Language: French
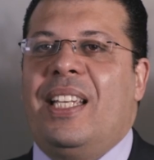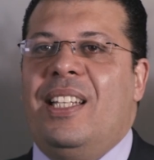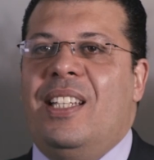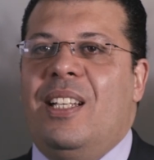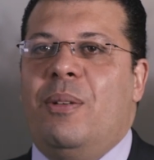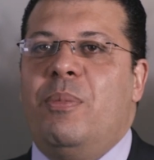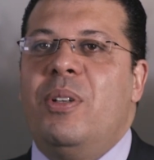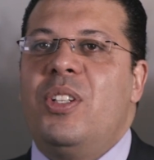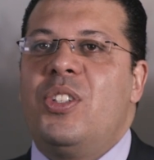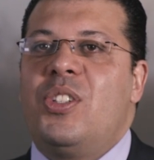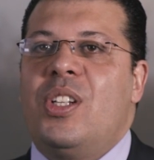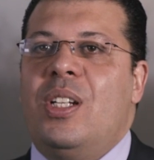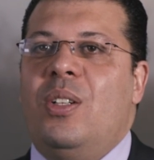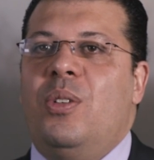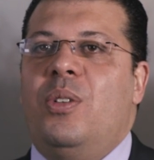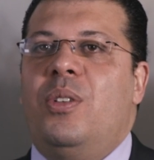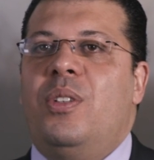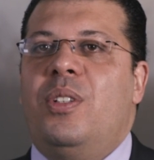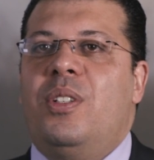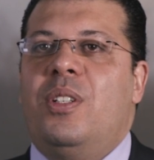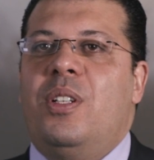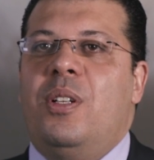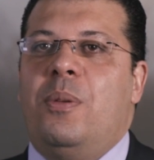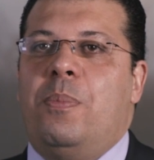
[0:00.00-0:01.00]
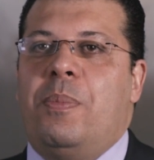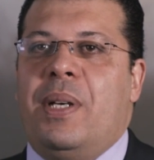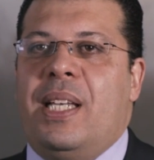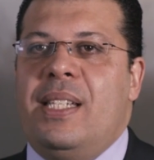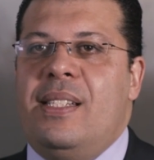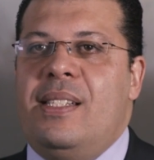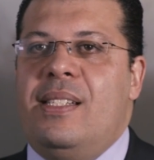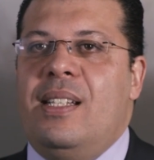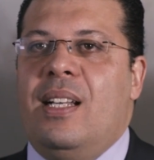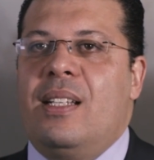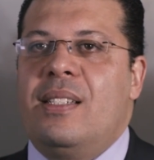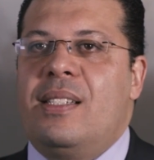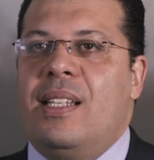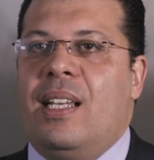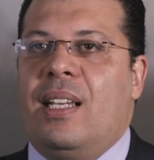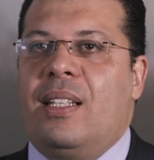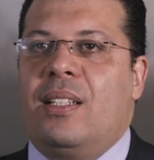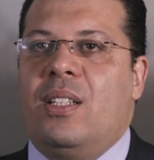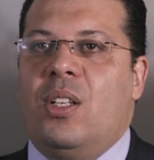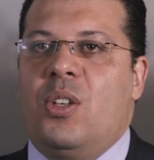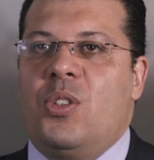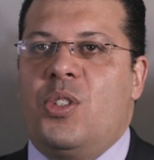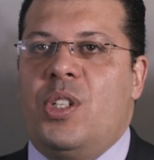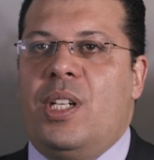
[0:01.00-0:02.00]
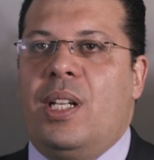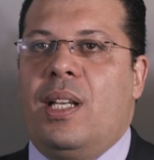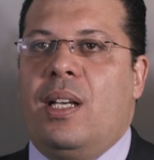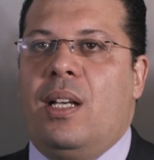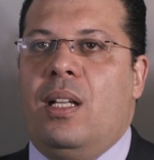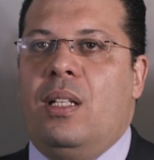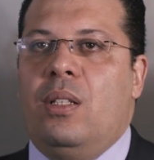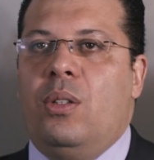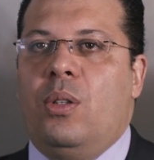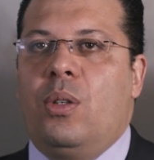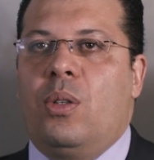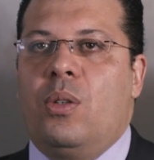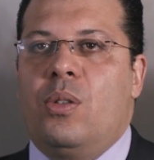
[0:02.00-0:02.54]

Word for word: Rida Benjeloun, président directeur général de